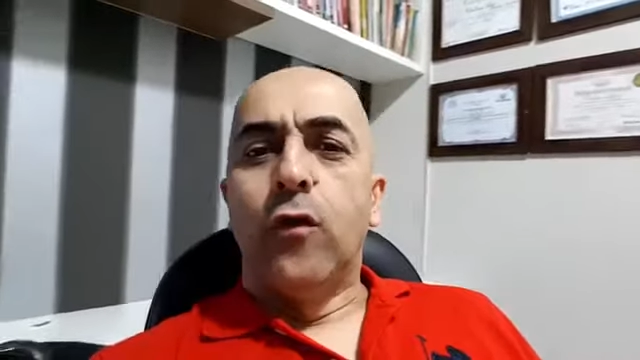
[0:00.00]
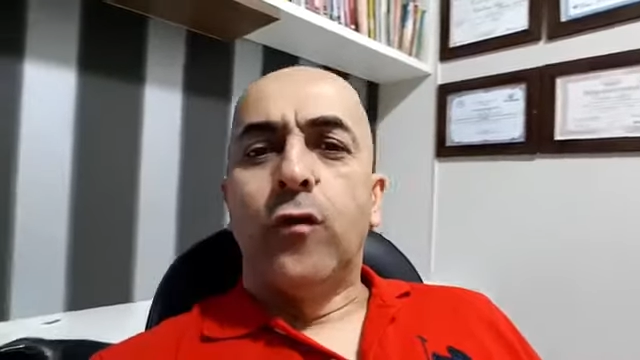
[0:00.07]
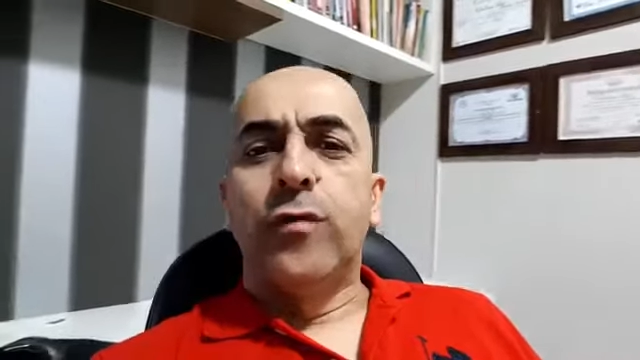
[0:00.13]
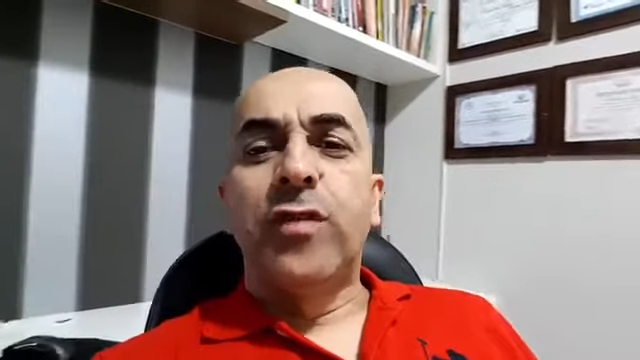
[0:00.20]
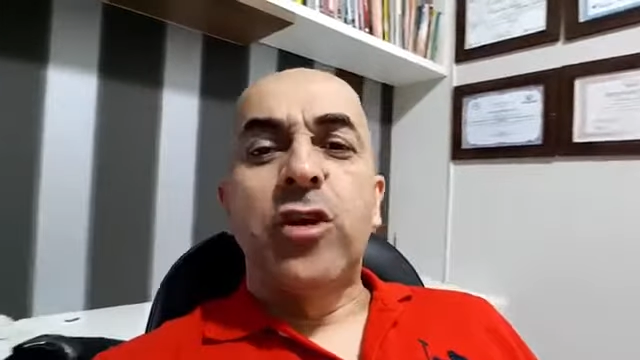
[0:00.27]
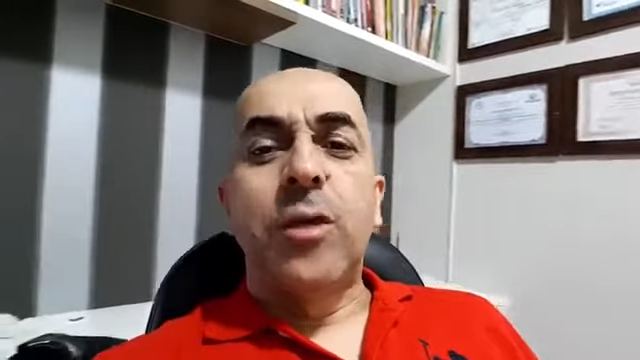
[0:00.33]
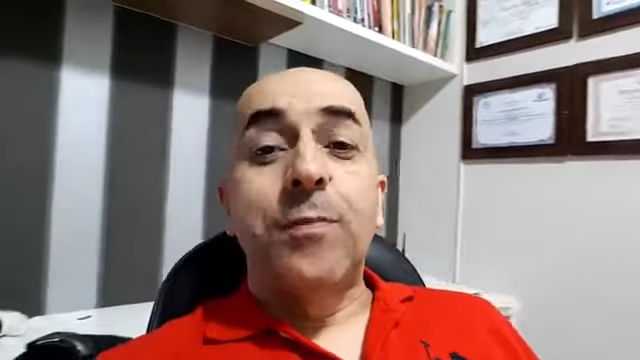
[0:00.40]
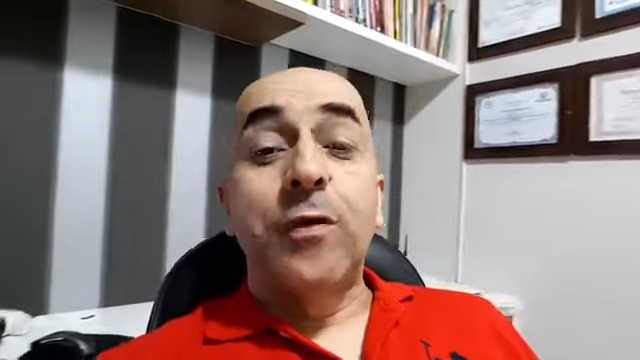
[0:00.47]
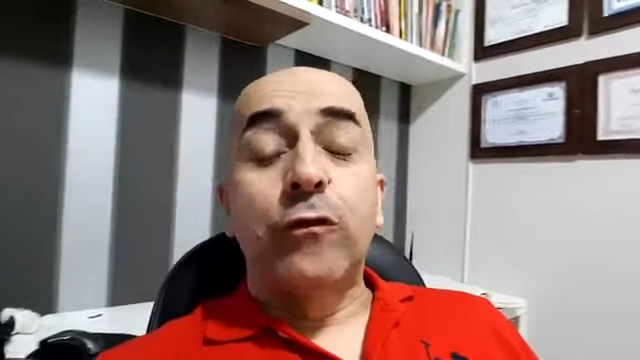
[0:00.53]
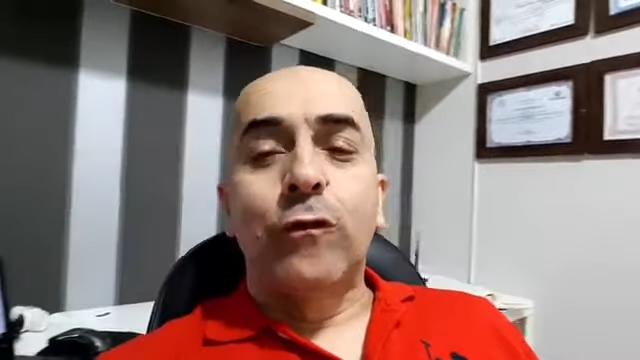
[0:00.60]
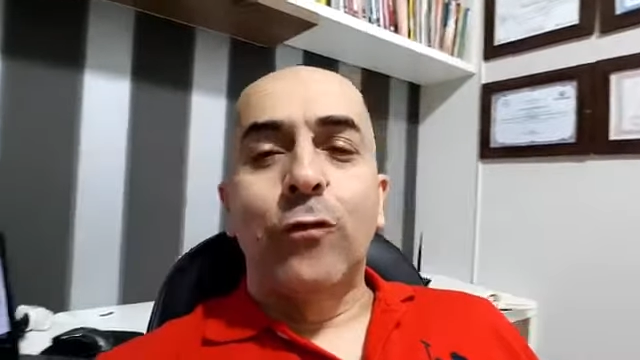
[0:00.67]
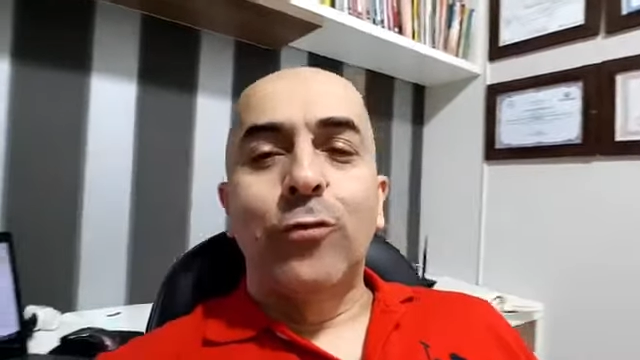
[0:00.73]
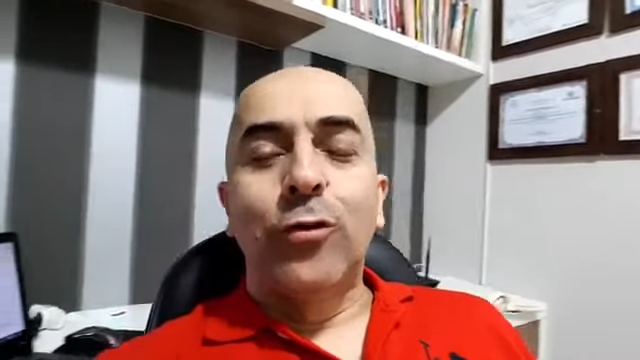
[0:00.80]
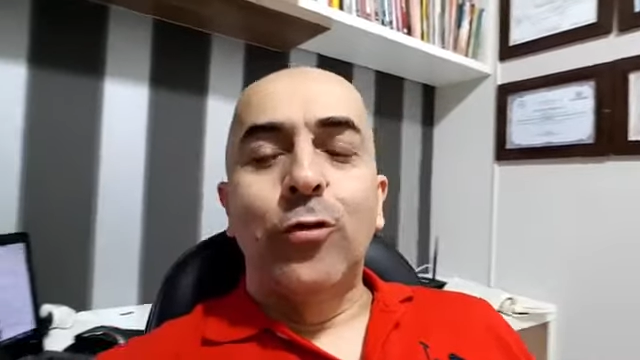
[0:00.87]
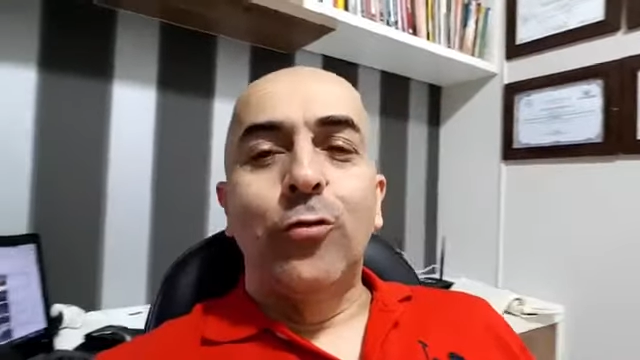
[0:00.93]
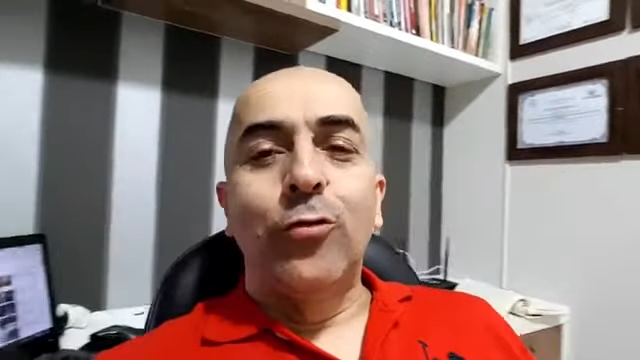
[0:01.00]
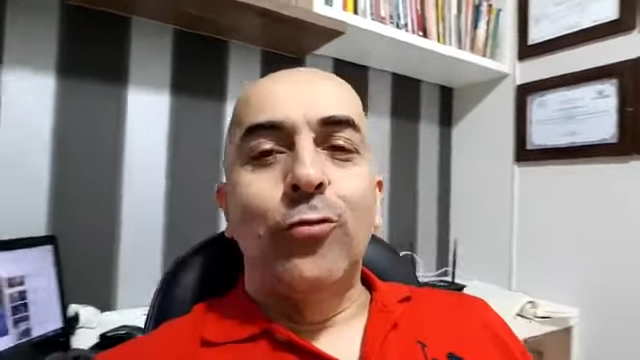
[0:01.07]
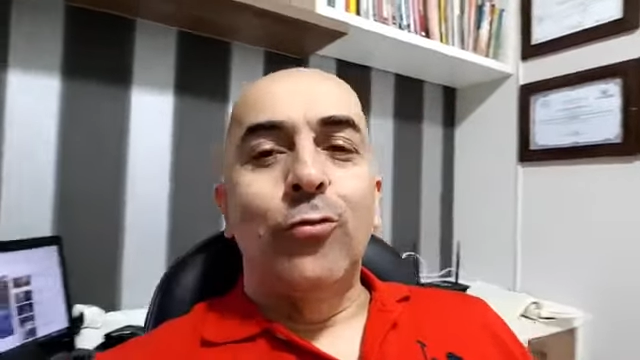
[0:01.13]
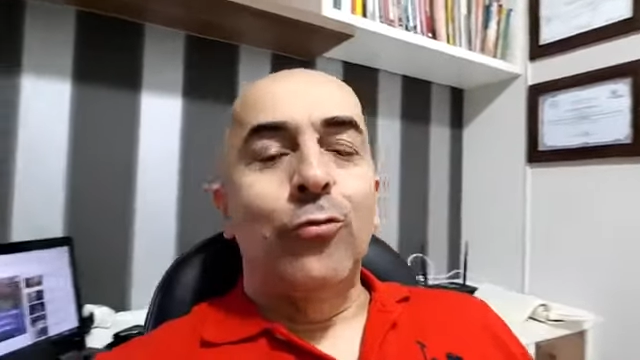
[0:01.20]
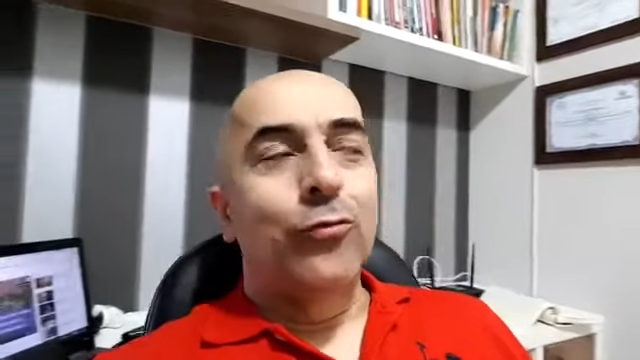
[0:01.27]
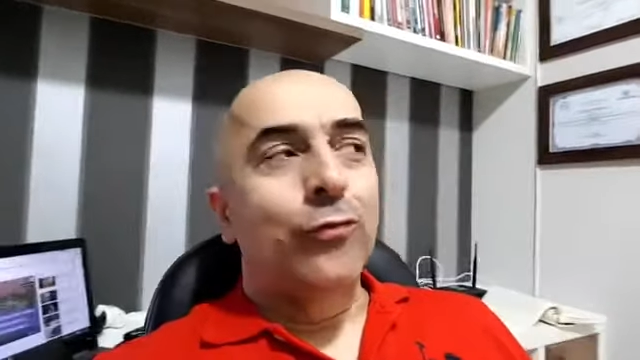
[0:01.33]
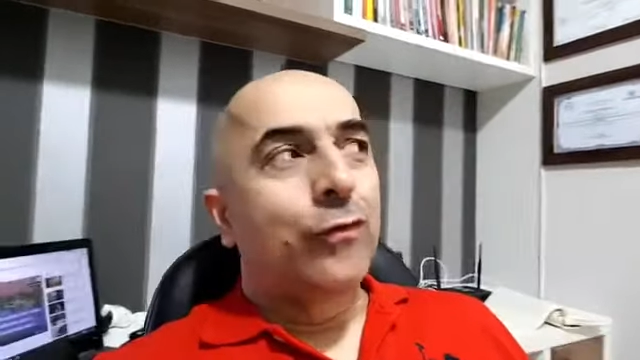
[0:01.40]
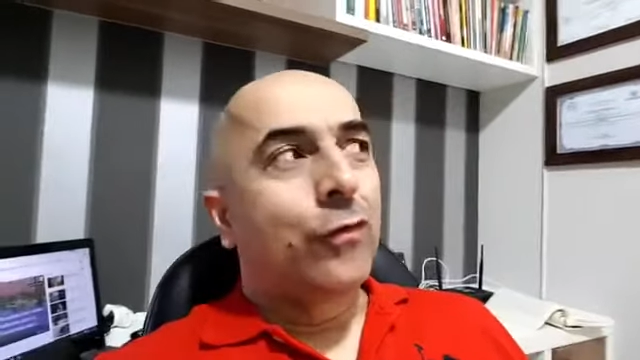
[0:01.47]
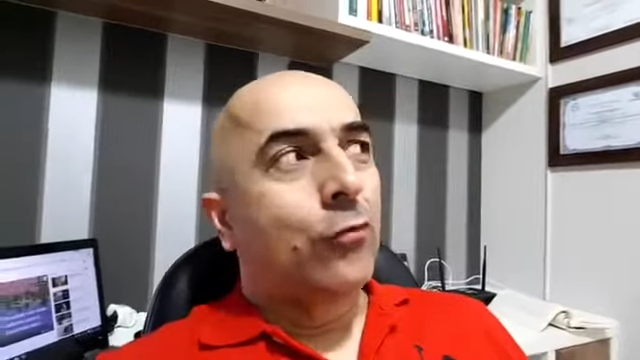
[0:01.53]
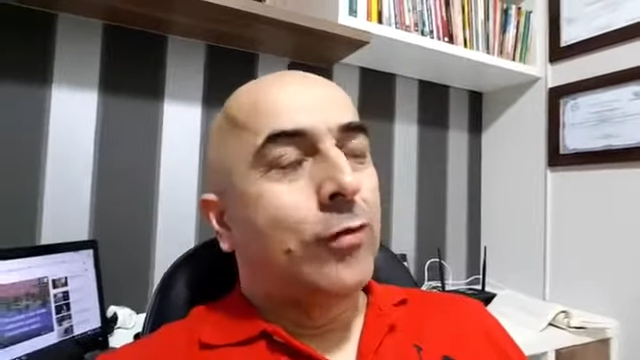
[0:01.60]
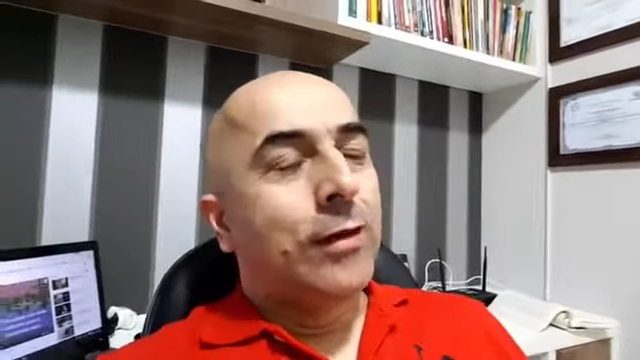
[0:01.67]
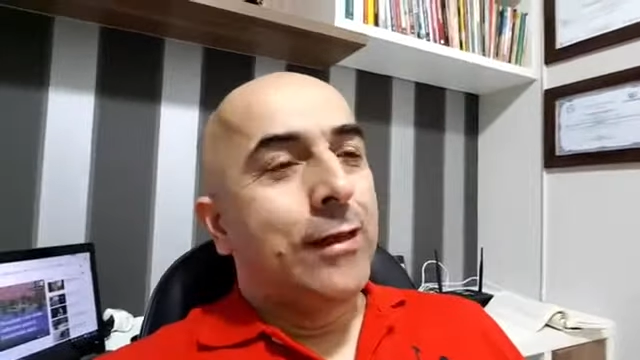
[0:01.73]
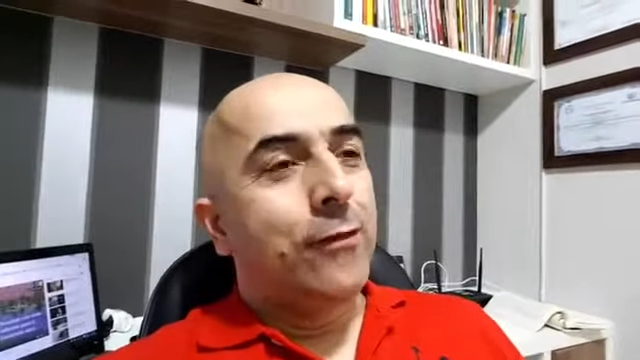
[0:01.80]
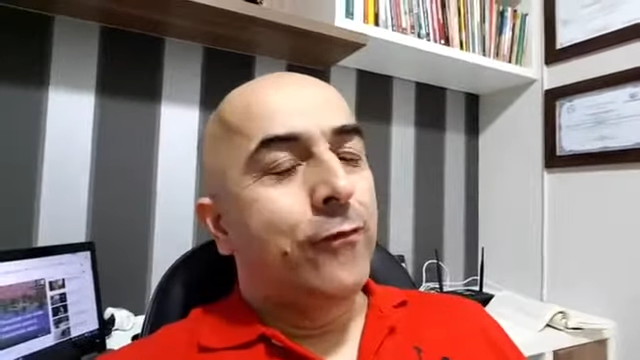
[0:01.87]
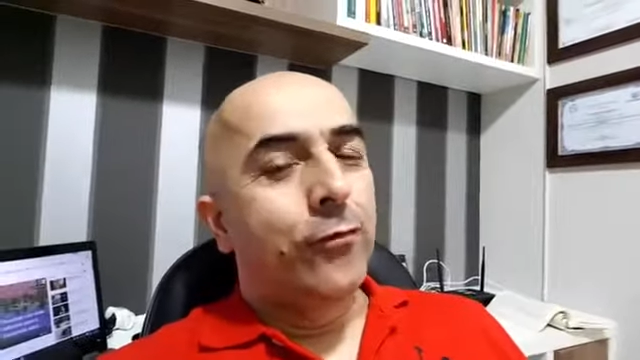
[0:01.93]
Você já pensou que o seu
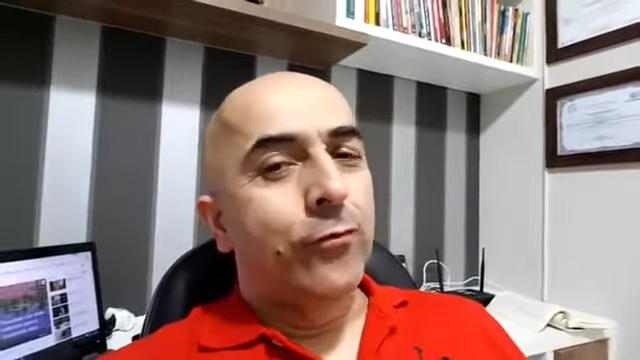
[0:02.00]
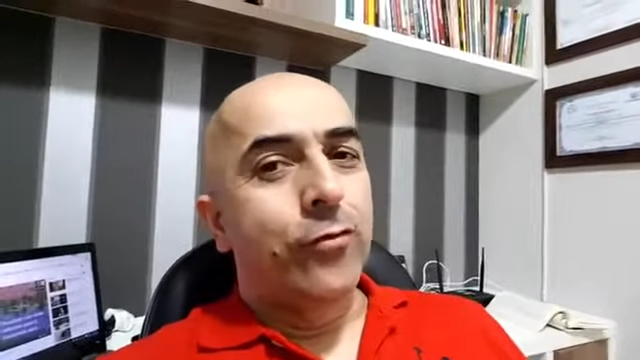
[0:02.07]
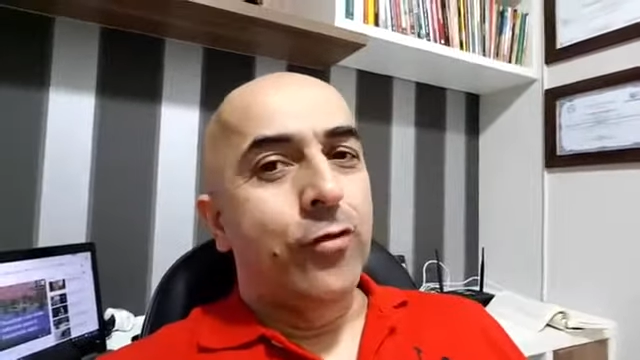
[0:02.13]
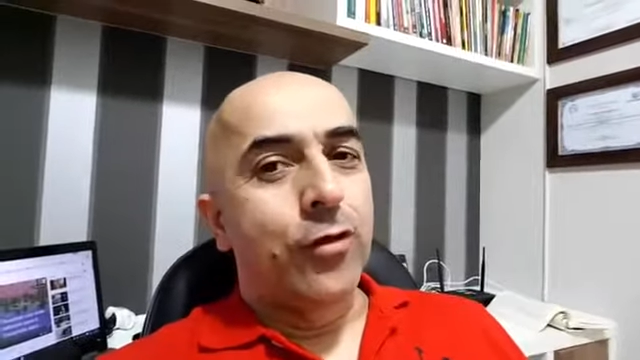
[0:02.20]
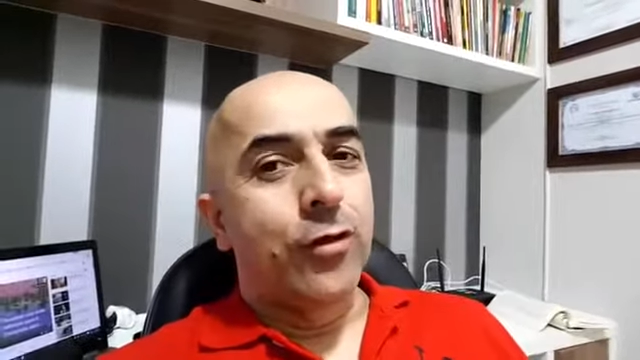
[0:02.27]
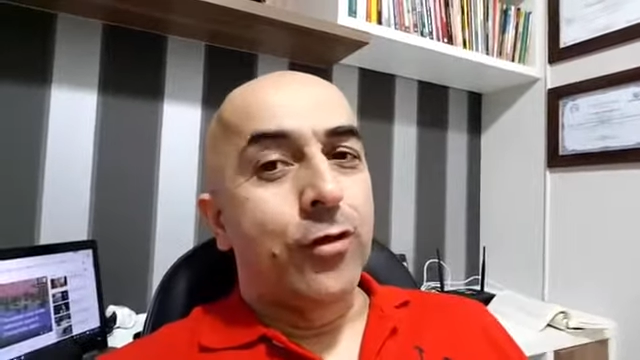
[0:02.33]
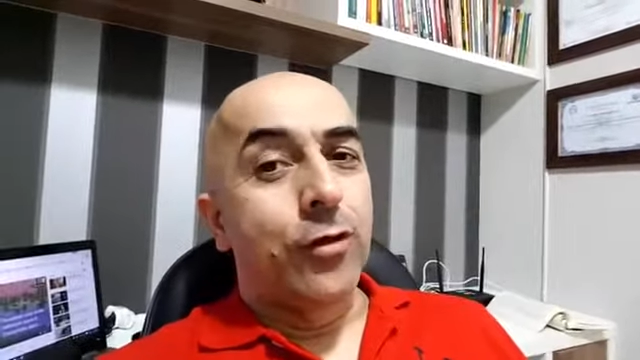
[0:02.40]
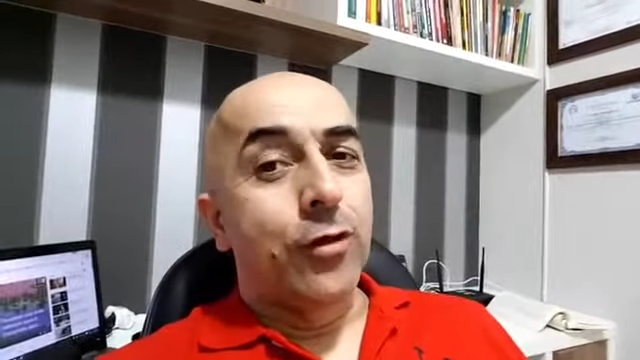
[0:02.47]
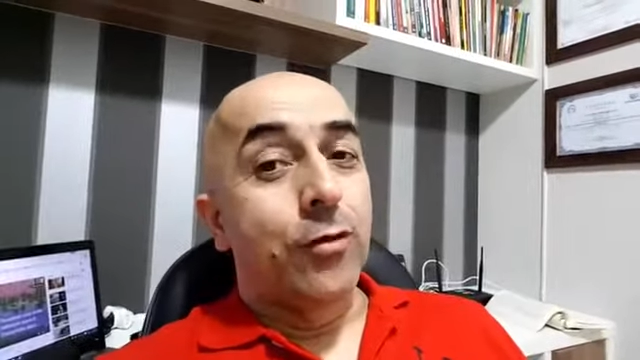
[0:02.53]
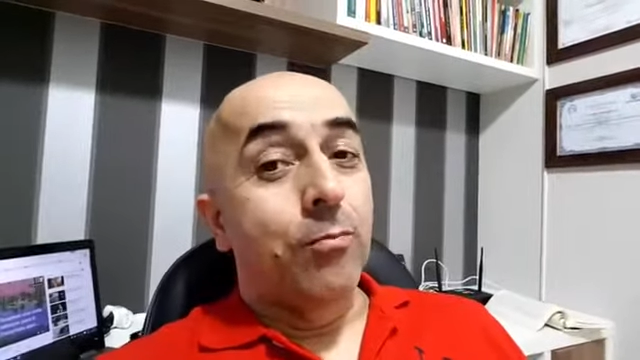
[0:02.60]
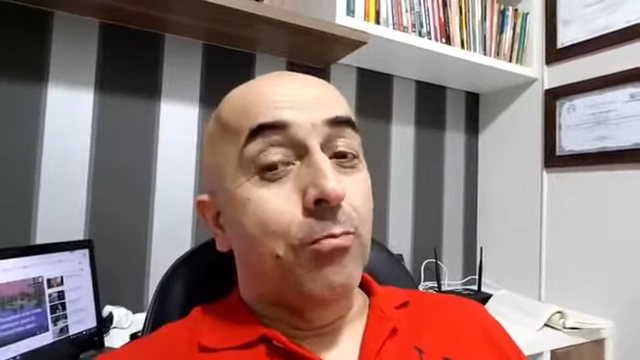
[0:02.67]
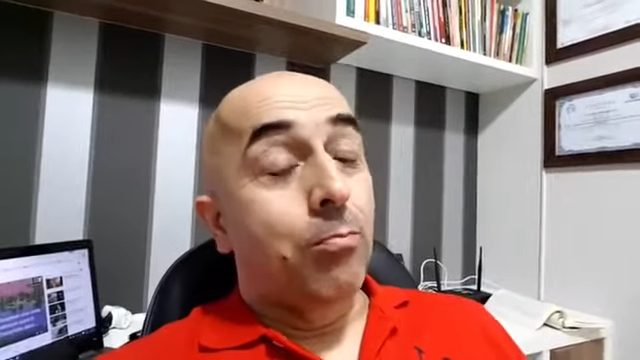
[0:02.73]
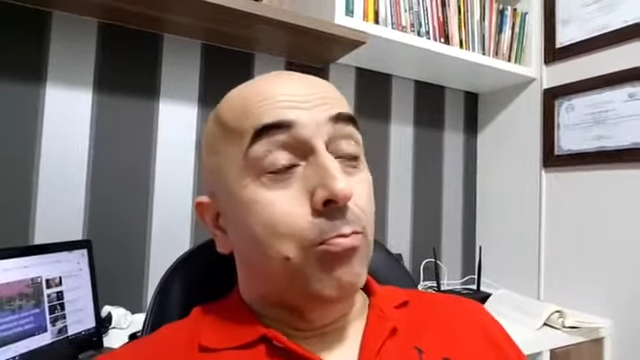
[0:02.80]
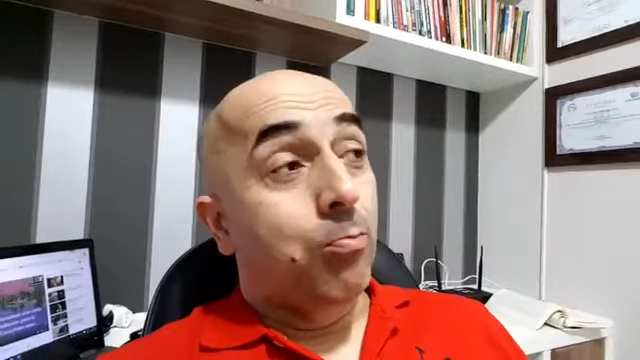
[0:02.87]
nível de